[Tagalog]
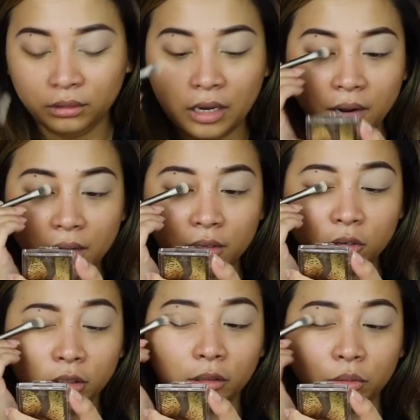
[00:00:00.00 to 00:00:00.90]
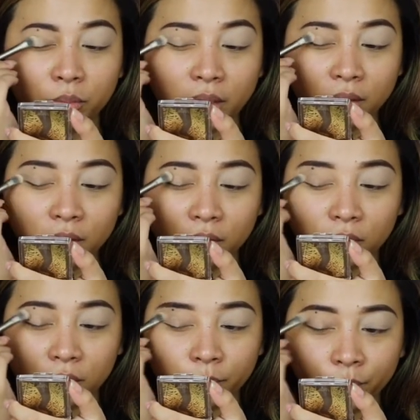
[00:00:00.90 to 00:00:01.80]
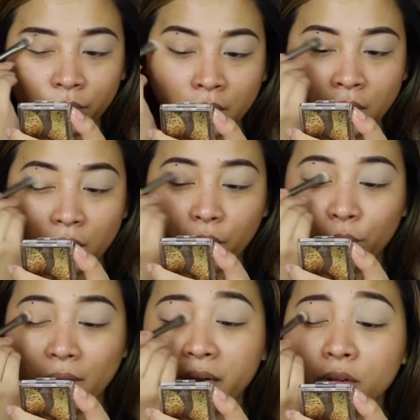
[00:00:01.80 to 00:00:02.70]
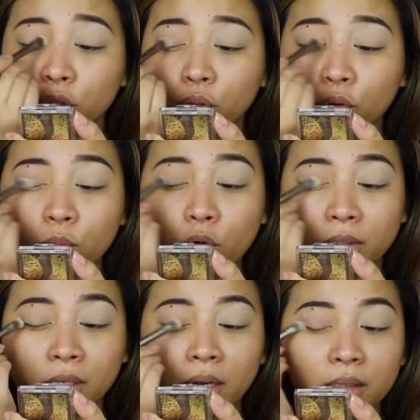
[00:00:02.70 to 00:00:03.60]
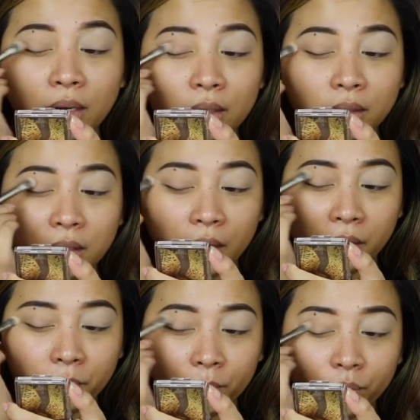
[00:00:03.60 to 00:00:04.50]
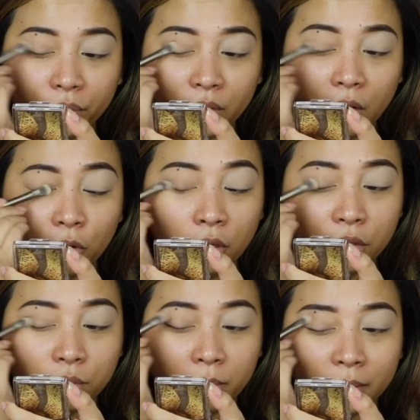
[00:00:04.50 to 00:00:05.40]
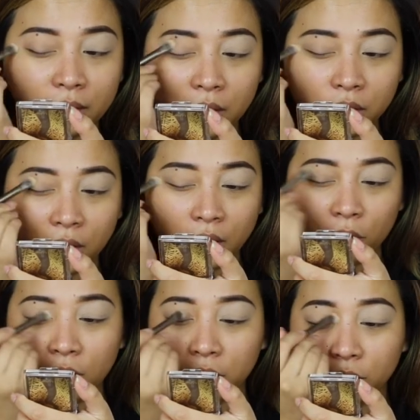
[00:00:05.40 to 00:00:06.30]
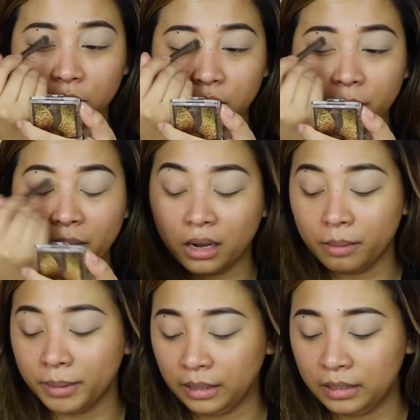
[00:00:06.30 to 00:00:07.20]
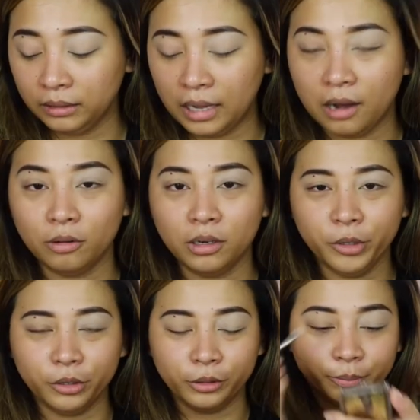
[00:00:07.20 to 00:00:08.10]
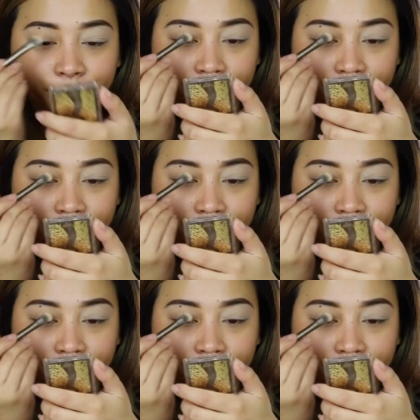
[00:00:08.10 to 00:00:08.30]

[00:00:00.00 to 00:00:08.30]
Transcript: tinanggal ko tatlong beses, no? Eh wala rin gustong kumuha sa kanya kasi nga, ako lang yung may pasensya eh. Ako lang yung hindi makakapatay ng tao. Alam mo yon